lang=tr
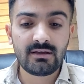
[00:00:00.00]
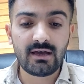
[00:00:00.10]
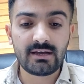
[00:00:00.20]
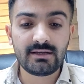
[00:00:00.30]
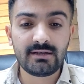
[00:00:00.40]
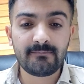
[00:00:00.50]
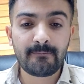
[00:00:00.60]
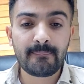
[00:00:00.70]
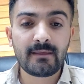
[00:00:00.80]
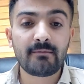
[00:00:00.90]
Yani
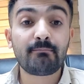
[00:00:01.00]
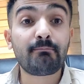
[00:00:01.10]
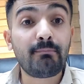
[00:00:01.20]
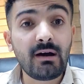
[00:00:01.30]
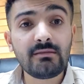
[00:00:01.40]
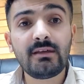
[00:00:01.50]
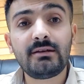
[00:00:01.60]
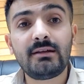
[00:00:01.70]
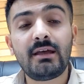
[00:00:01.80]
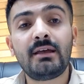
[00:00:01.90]

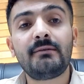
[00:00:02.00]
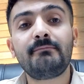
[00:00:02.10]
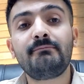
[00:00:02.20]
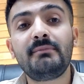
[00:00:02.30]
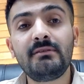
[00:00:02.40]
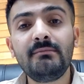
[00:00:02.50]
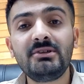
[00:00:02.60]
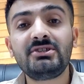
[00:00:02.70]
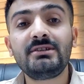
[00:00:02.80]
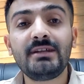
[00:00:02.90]
Bazen de bizim
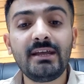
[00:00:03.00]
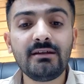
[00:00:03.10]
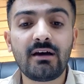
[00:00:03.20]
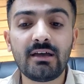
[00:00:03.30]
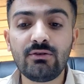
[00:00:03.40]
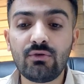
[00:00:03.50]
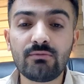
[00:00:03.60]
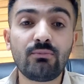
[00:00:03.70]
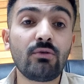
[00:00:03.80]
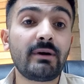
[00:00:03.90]
için neyin hayırlı
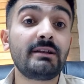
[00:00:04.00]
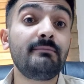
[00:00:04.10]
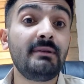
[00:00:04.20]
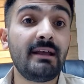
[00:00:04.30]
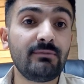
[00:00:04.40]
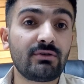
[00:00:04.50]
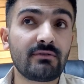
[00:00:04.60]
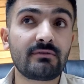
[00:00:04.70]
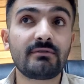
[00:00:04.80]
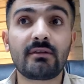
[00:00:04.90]
olup olmadığını
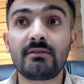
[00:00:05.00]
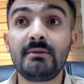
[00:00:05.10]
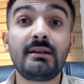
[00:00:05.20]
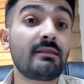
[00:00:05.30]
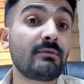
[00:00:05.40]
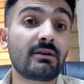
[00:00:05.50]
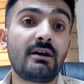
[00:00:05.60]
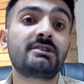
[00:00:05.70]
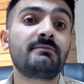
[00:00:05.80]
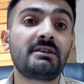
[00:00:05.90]
bilemiyoruz. Nasibin ne zaman
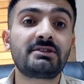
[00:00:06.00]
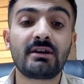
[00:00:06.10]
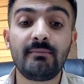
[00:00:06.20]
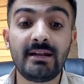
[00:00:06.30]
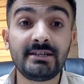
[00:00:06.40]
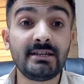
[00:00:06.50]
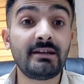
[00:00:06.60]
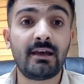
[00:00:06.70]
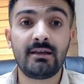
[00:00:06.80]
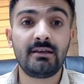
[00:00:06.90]
karşımıza çıkabileceğini
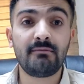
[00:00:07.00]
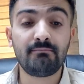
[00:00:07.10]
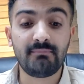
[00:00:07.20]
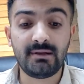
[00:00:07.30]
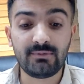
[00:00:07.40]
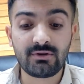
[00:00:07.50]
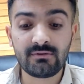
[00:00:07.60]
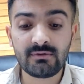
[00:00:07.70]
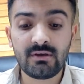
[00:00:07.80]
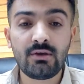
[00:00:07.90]
de
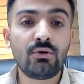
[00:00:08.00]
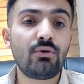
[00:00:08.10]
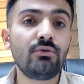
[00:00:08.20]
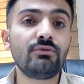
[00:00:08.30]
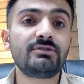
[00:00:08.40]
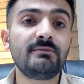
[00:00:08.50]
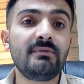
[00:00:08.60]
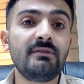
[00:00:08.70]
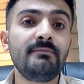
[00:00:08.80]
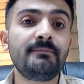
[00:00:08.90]
bilmiyoruz. Onun için
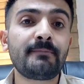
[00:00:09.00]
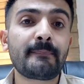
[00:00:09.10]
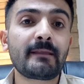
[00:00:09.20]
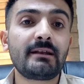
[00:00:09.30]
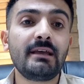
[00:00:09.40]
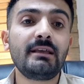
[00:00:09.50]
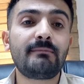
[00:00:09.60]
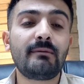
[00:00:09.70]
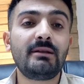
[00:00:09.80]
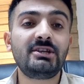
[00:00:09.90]
bizim tek
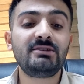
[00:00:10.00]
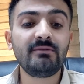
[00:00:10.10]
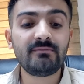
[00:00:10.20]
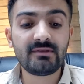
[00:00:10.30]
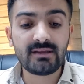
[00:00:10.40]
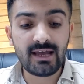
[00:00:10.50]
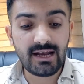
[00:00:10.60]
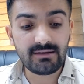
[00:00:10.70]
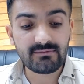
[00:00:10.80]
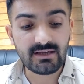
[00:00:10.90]
yapabileceğimiz biz
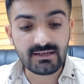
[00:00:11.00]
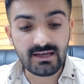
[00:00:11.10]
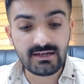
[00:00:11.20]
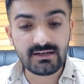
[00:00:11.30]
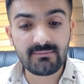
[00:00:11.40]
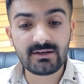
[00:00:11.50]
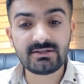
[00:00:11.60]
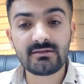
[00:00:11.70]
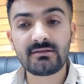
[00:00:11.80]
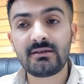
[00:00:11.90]
elimizden geleni
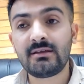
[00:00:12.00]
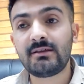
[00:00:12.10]
yapacağız.